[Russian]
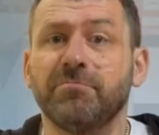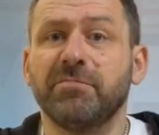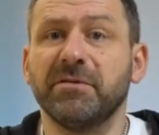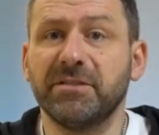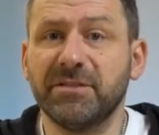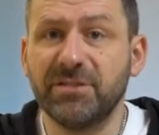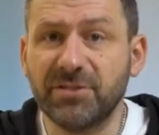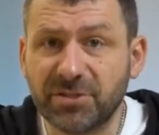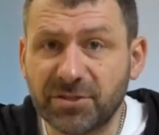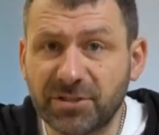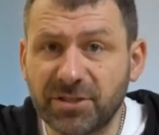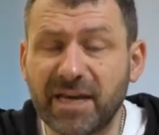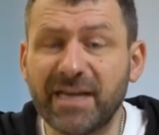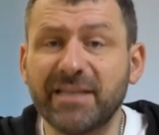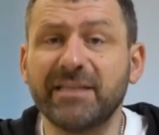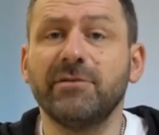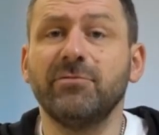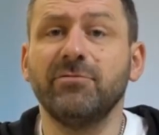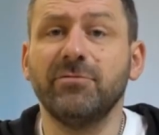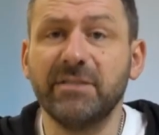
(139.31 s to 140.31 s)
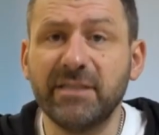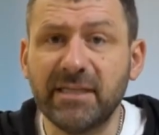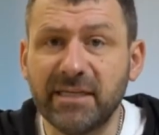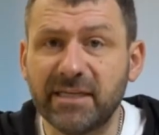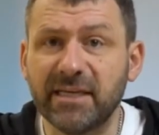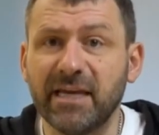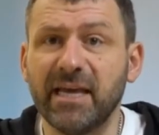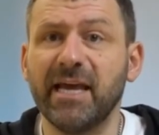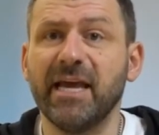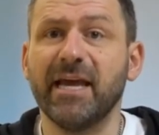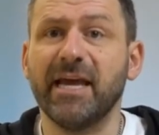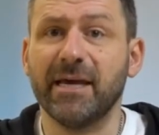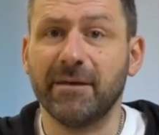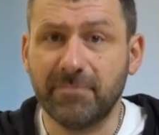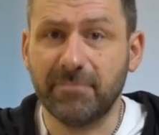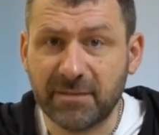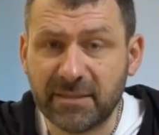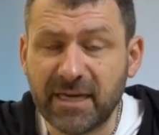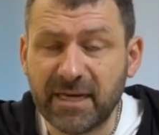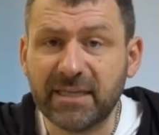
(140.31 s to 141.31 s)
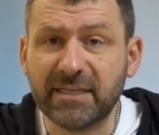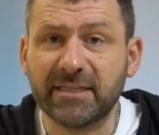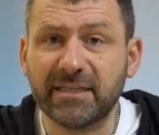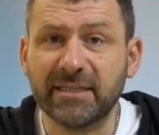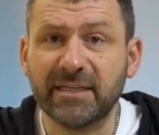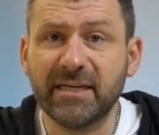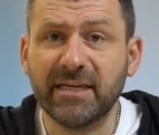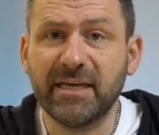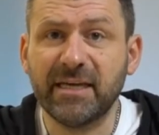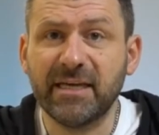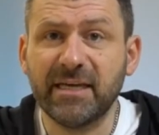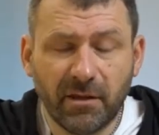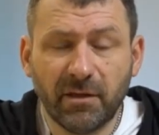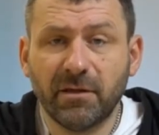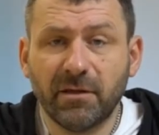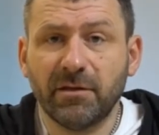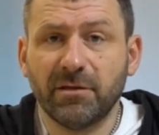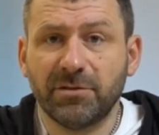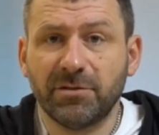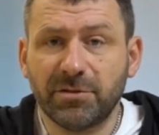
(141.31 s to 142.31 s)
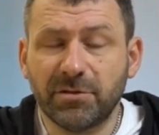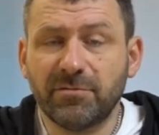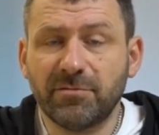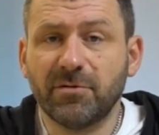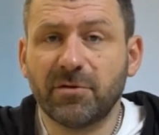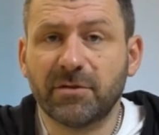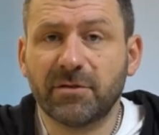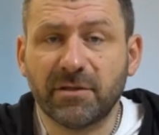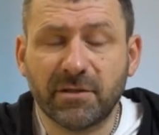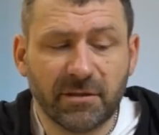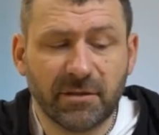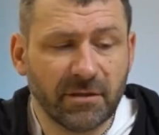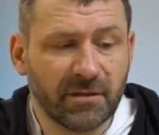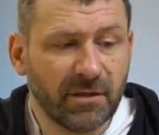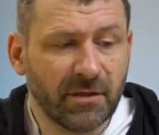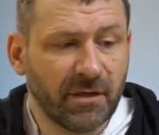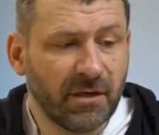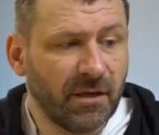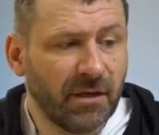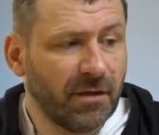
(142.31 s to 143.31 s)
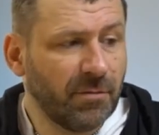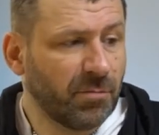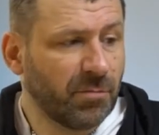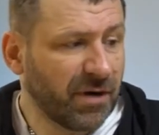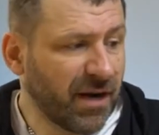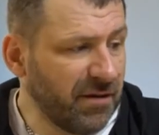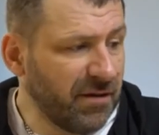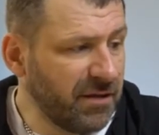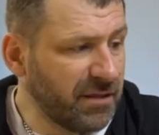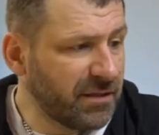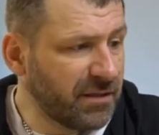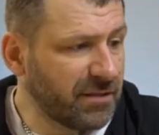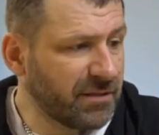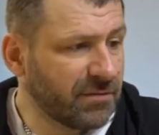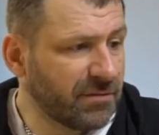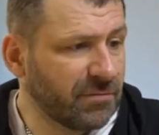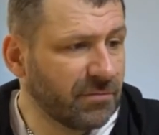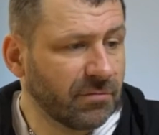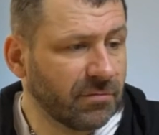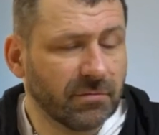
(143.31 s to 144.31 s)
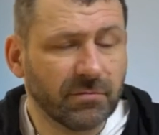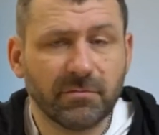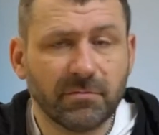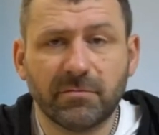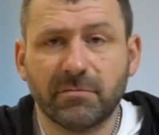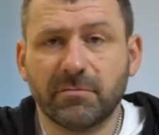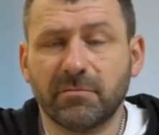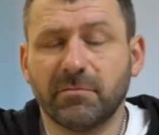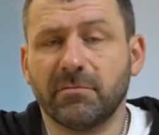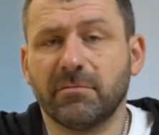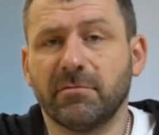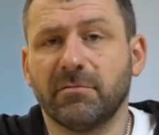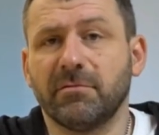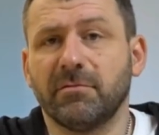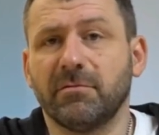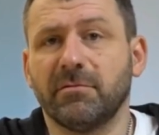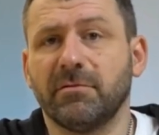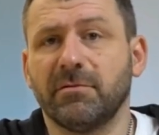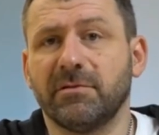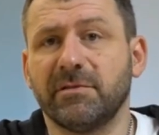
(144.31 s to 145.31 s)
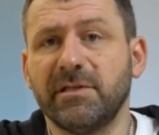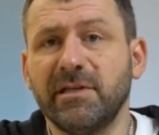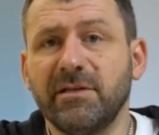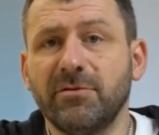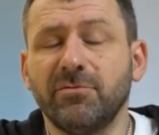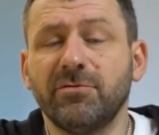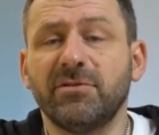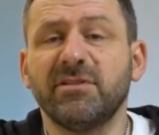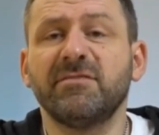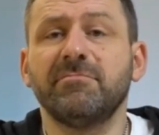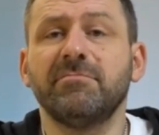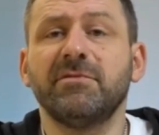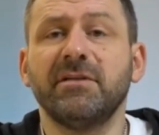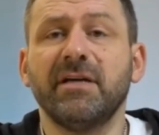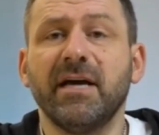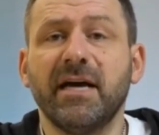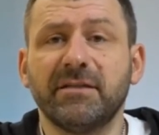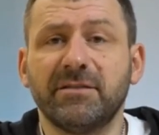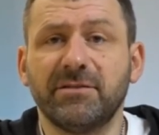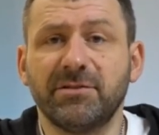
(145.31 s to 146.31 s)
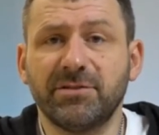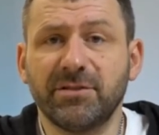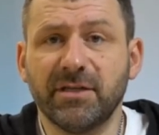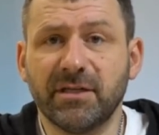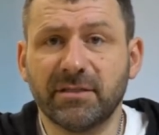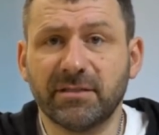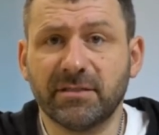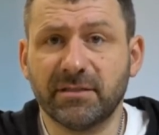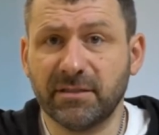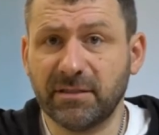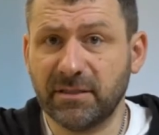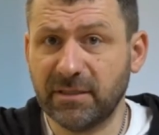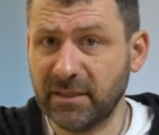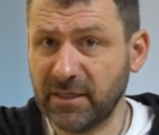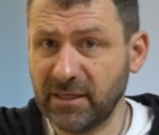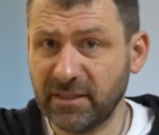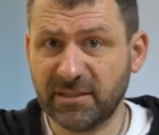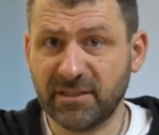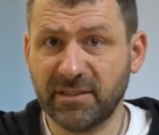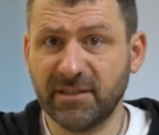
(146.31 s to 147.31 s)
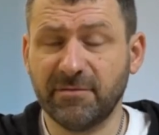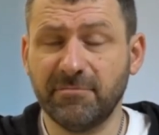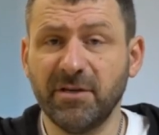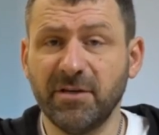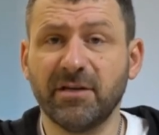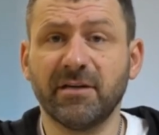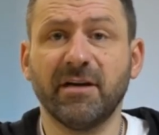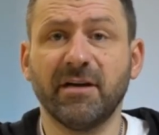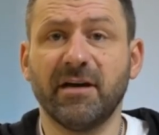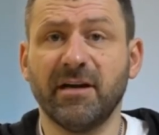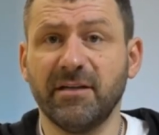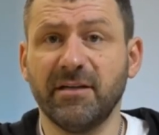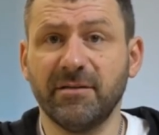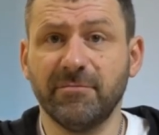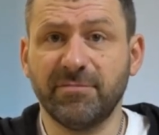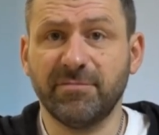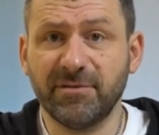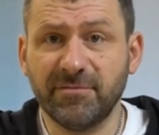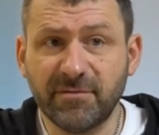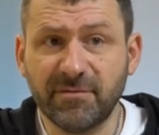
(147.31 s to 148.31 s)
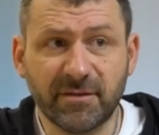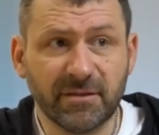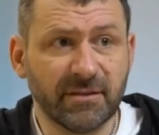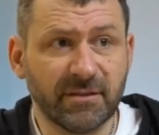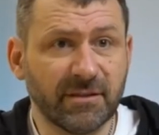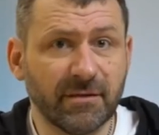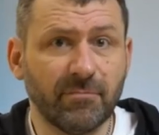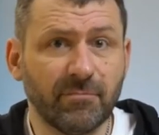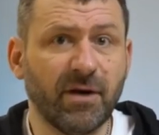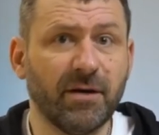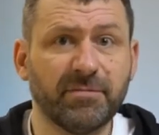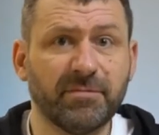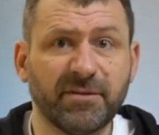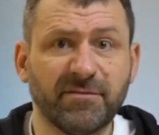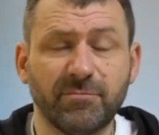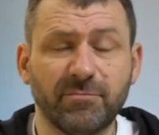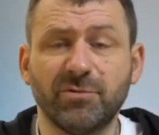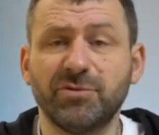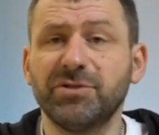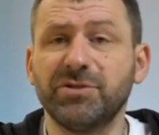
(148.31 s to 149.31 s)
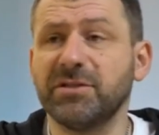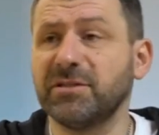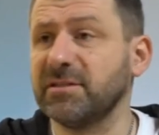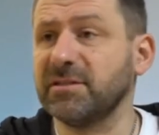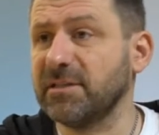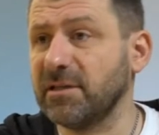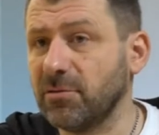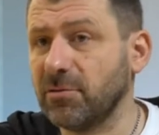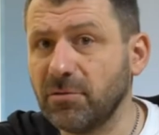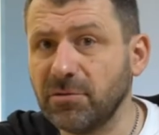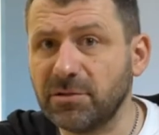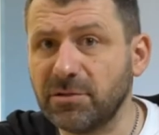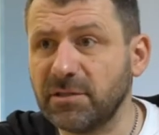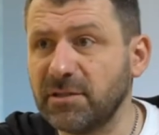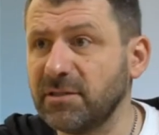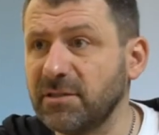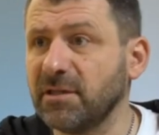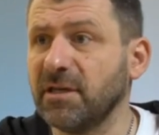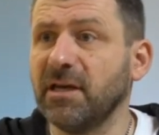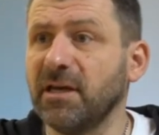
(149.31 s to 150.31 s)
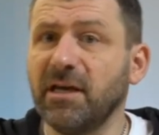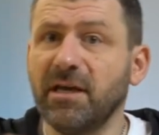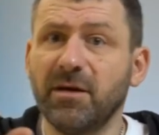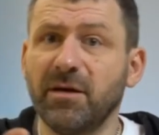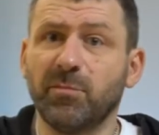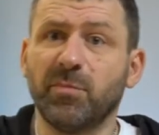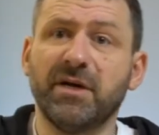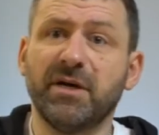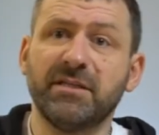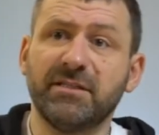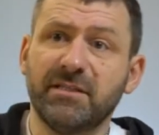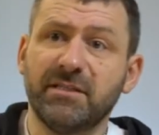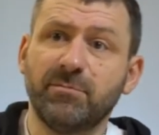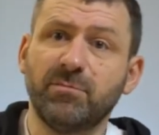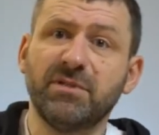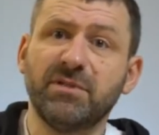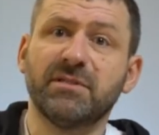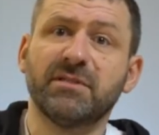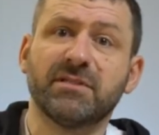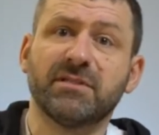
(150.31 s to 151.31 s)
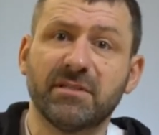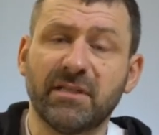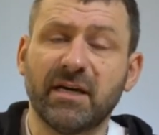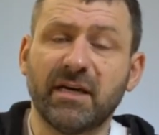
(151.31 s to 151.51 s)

поддержать людей. Обязательно. Четвертое. Правительству следует избегать сейчас резких мер, как они привыкли. Там бабки в бюджете закончились, пойти бизнес